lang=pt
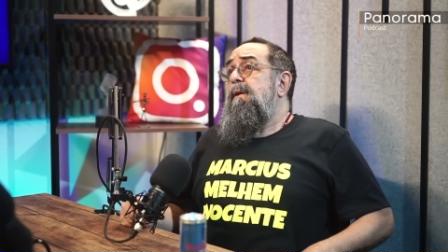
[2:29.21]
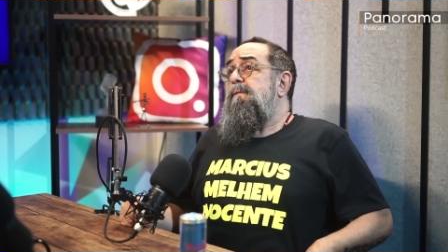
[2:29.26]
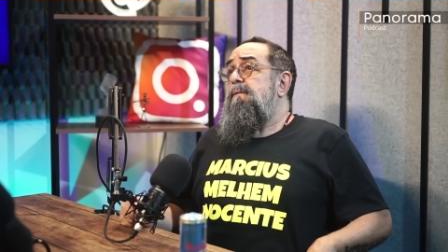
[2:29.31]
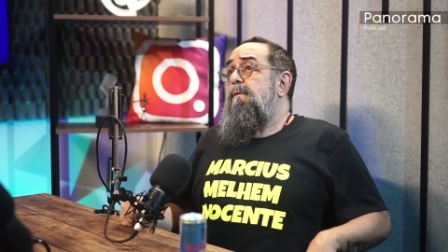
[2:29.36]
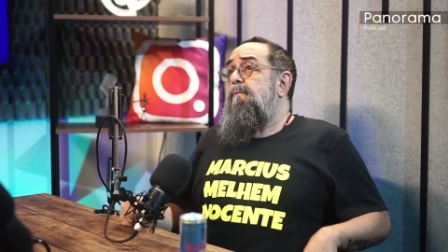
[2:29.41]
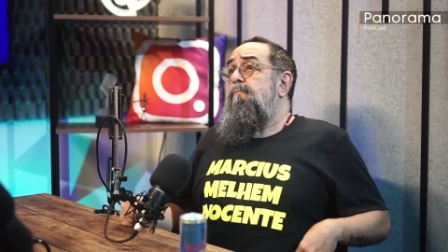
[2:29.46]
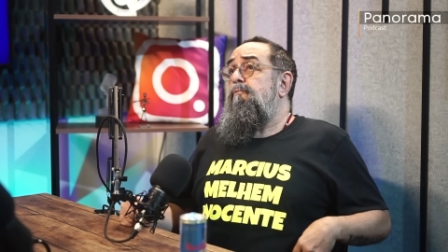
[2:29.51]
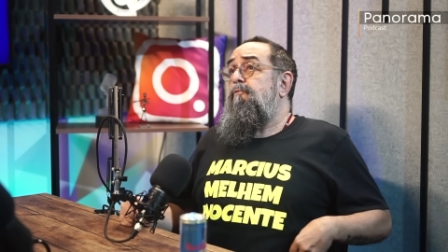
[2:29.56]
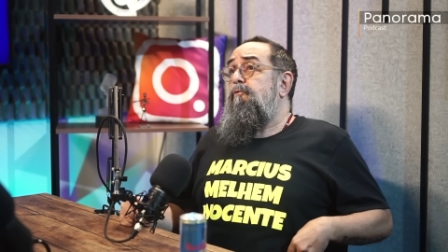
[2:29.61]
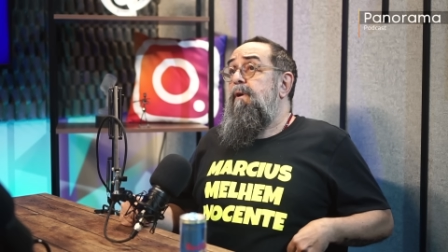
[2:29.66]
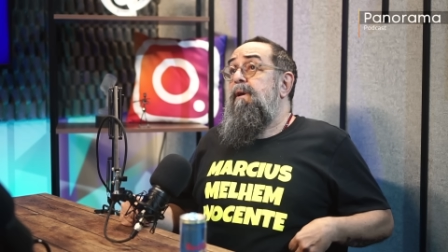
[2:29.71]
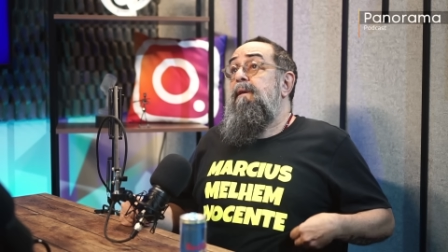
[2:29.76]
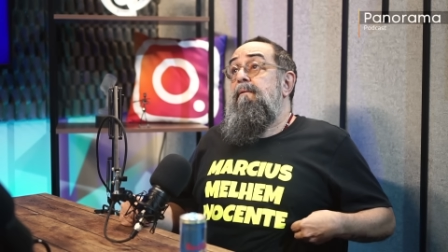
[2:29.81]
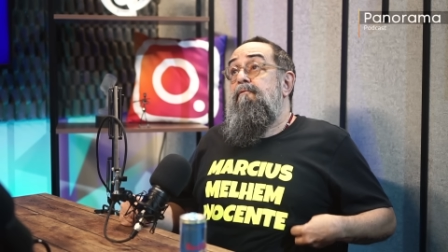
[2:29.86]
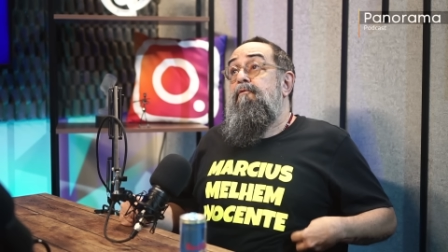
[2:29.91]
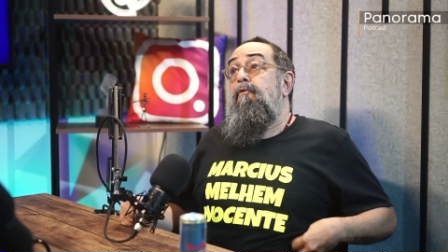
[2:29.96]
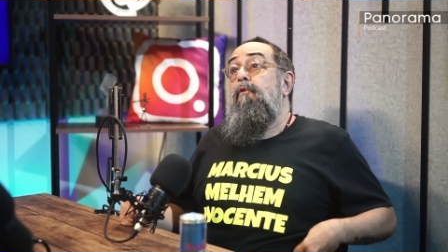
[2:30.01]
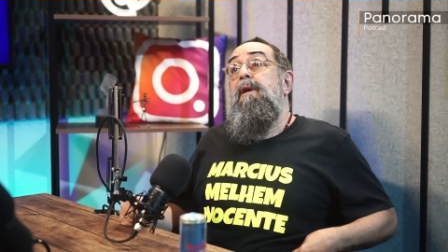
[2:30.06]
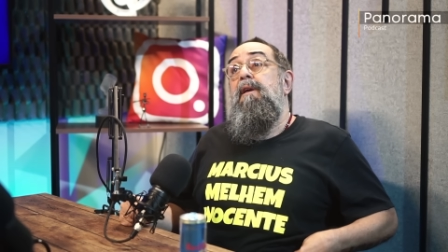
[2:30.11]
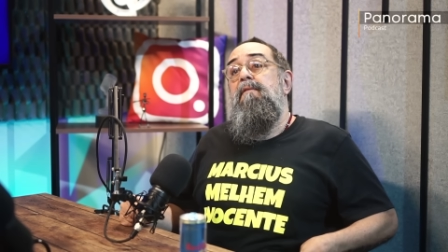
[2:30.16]
Então foi,
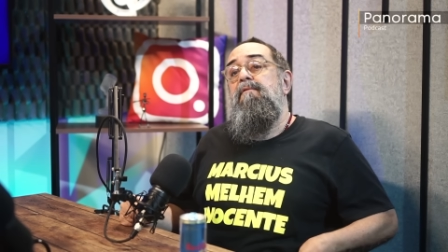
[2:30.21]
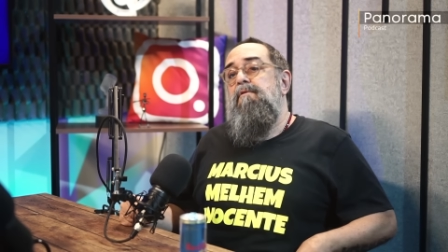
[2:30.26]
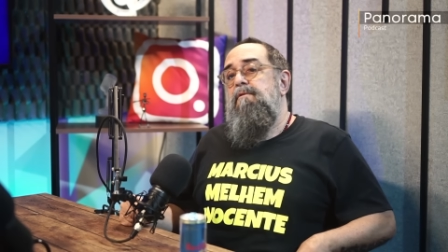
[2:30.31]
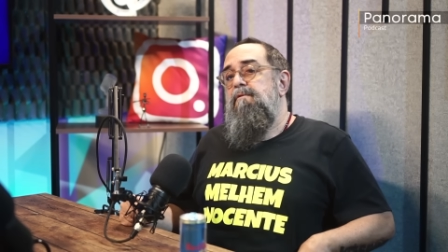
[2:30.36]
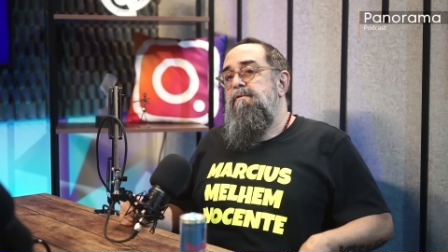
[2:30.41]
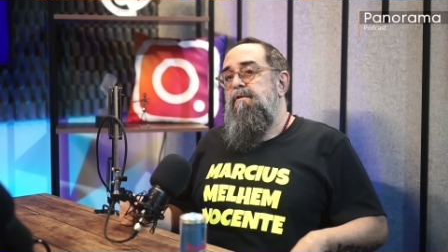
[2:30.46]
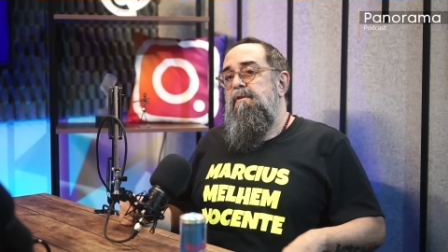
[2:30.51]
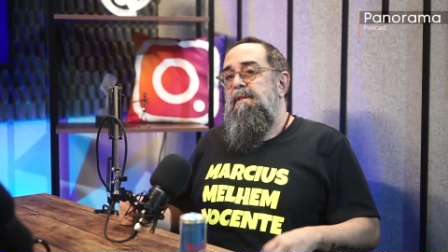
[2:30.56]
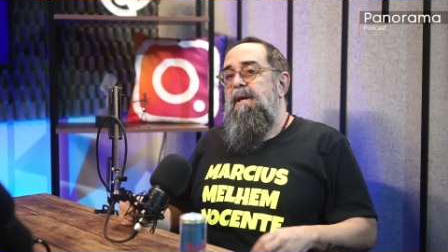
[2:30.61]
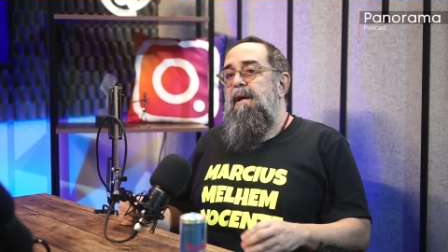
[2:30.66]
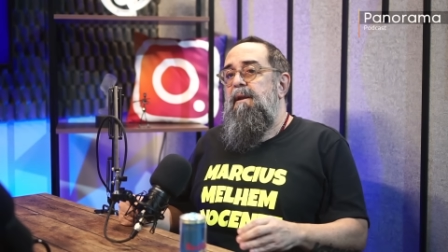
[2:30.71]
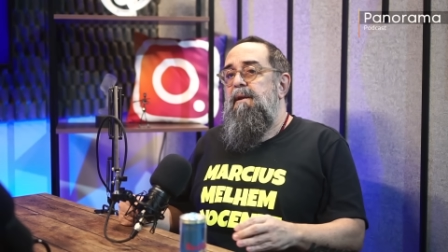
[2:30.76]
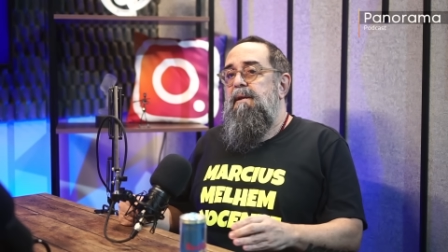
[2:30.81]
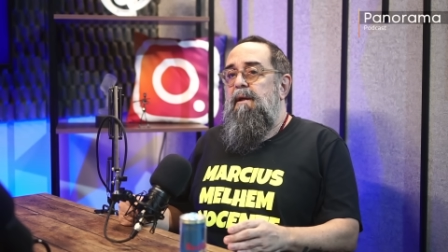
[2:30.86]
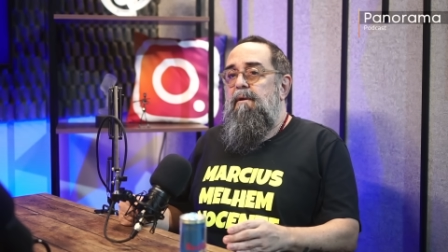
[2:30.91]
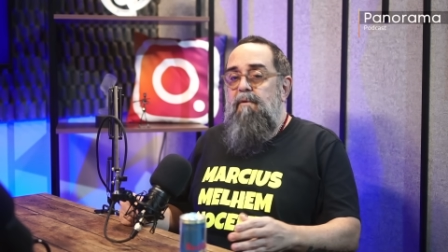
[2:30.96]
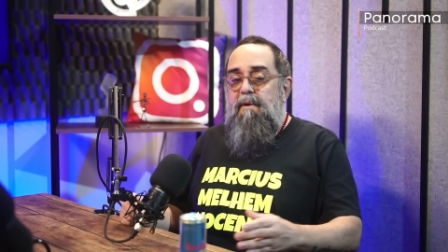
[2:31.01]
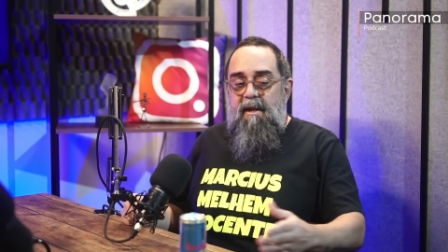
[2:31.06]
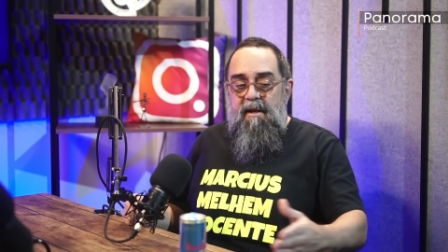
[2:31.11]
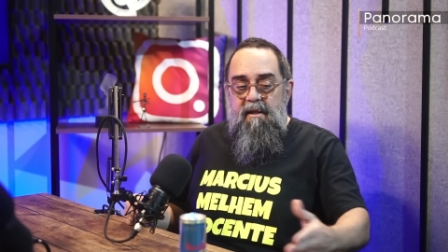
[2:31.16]
foi revolucionário,
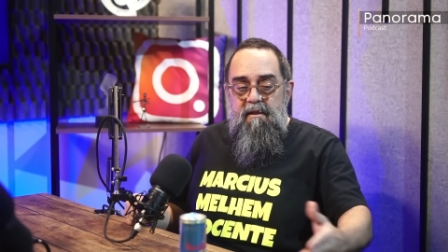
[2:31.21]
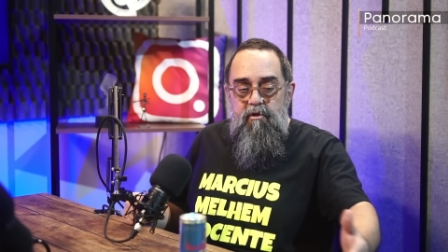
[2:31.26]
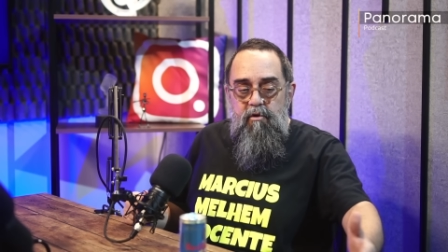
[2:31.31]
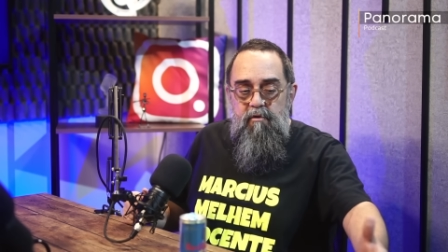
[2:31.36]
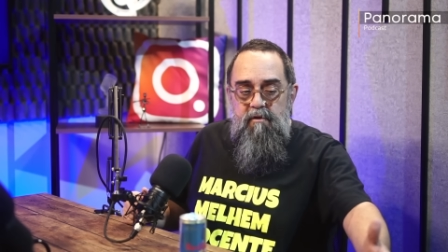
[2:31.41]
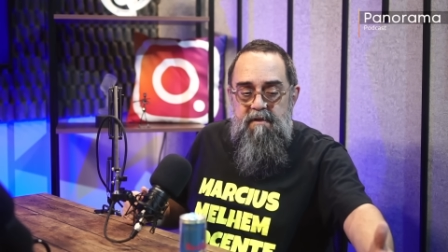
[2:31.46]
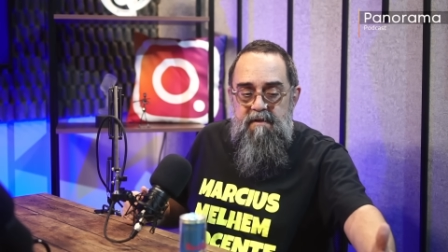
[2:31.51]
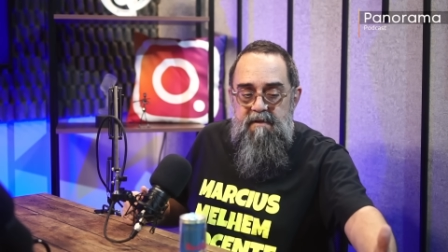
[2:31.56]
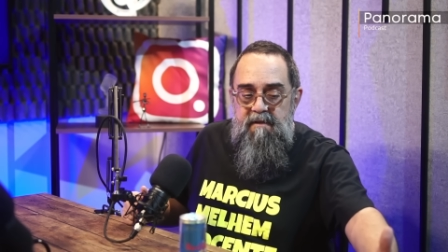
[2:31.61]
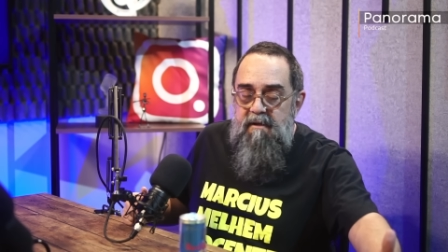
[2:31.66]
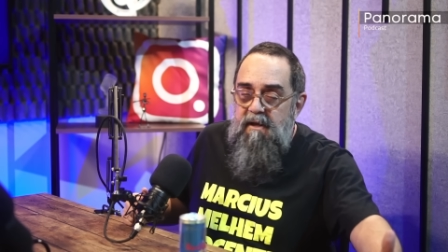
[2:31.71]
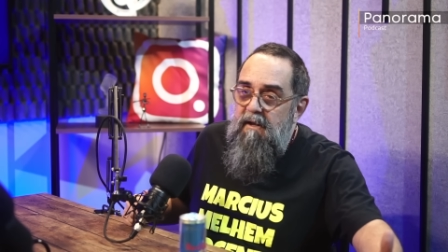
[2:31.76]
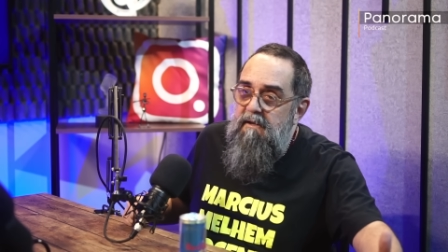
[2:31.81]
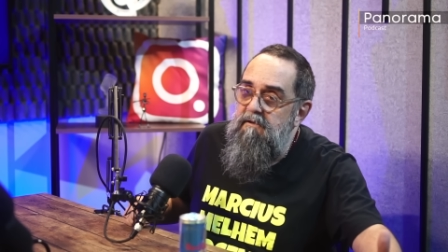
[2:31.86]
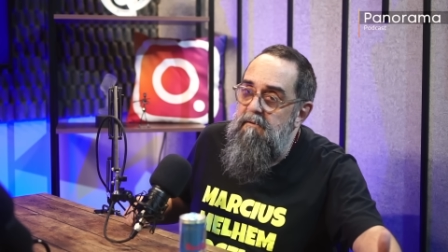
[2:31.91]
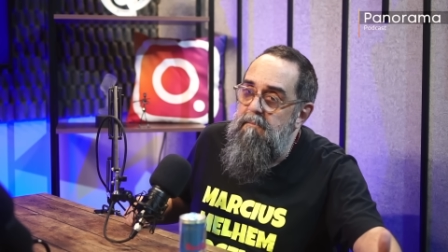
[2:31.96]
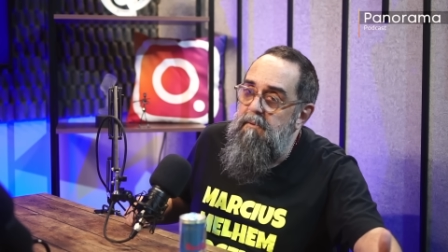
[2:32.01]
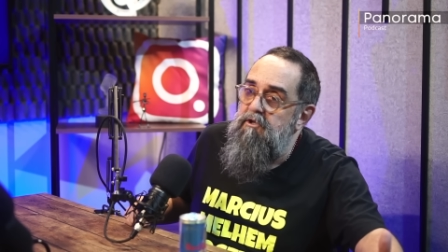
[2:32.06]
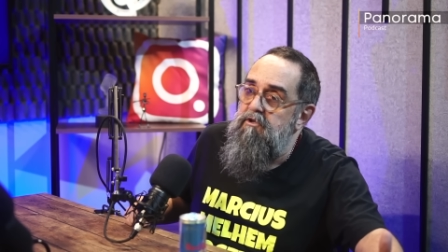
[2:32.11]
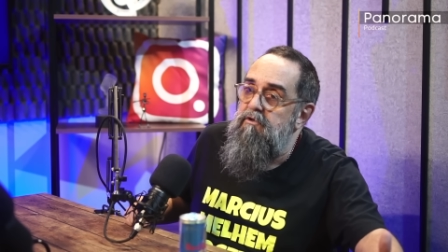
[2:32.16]
cara. O cara trouxe
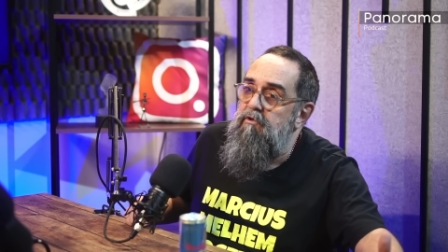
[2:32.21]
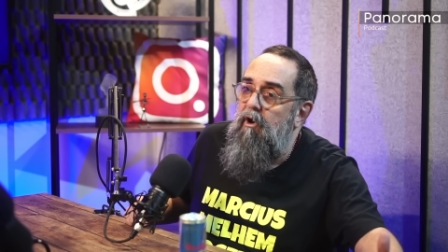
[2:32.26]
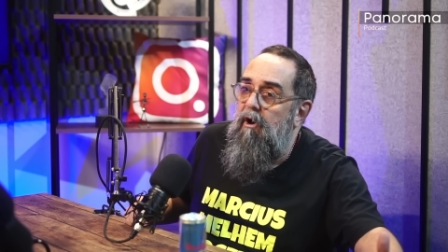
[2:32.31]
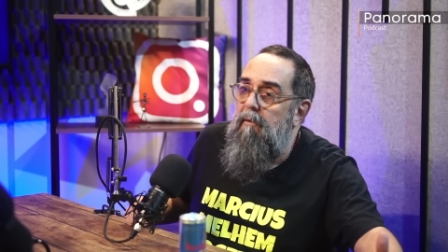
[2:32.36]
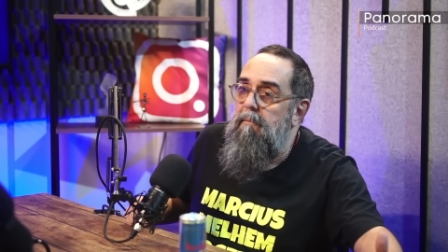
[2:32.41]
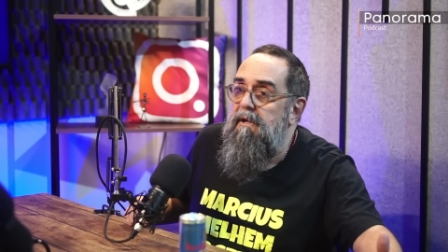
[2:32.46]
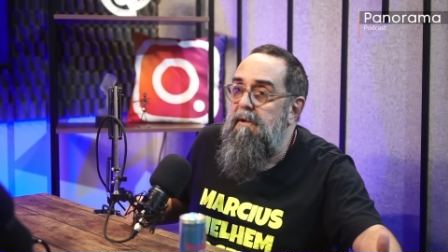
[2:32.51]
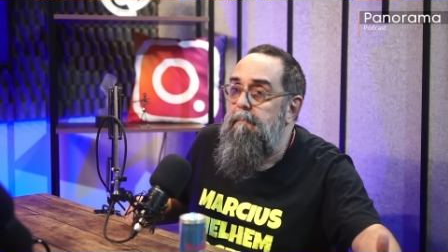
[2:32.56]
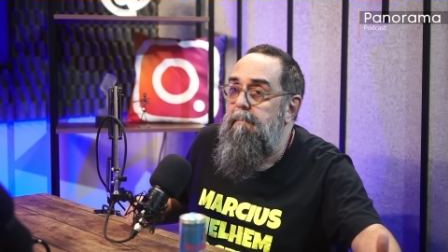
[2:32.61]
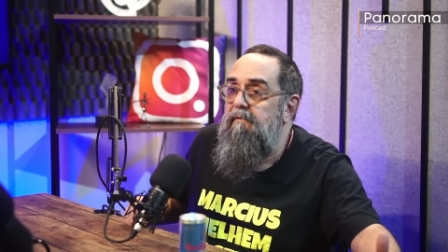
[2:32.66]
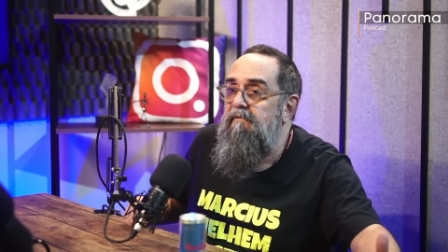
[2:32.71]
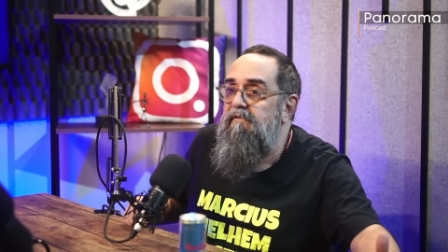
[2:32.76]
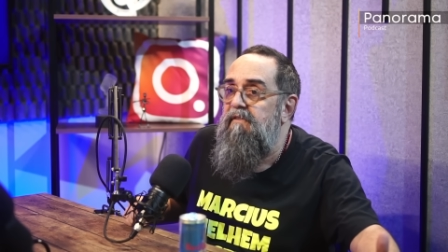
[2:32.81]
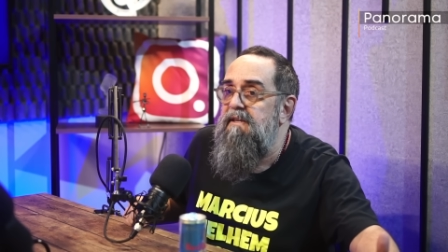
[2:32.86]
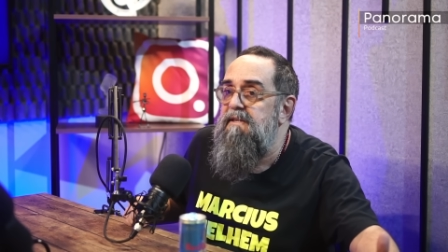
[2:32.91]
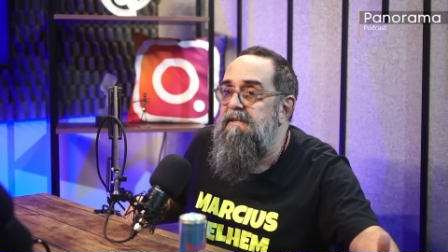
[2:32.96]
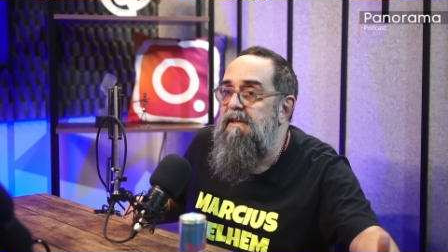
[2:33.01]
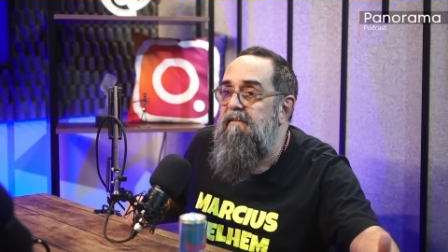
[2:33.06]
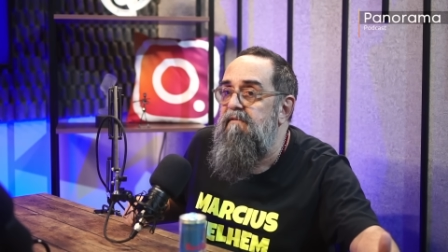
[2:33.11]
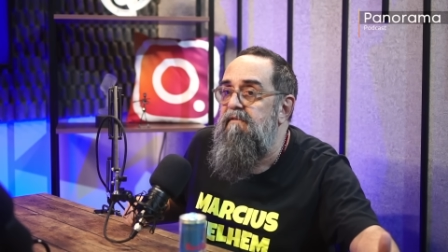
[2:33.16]
Bel de Nóbrega para
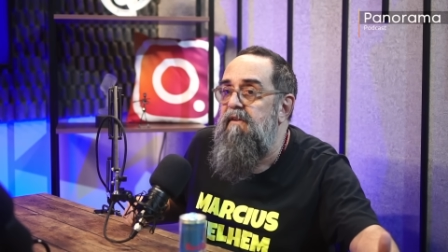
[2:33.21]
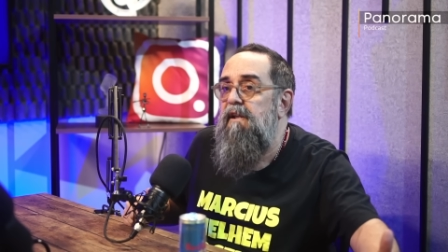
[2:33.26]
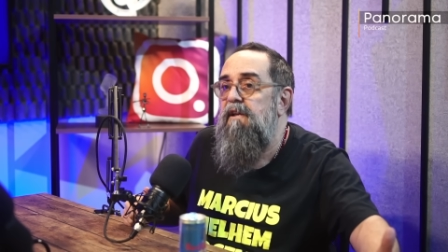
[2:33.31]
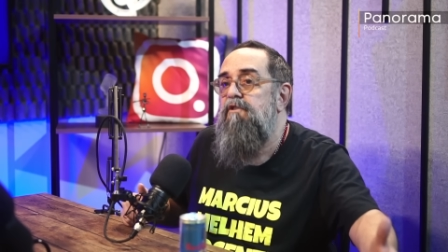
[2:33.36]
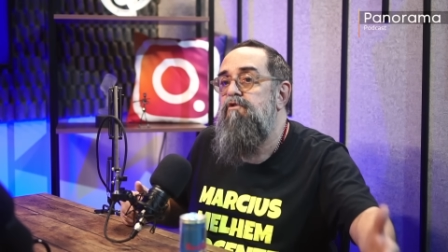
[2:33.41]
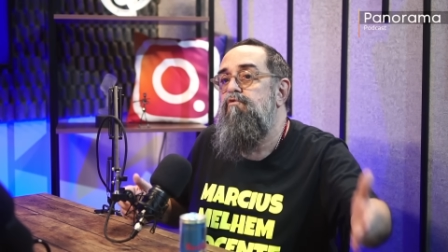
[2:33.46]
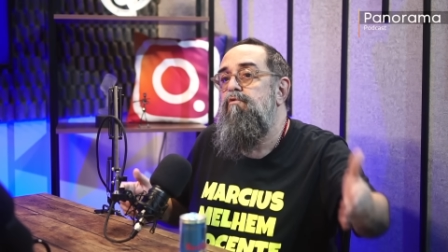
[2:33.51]
fazer a velha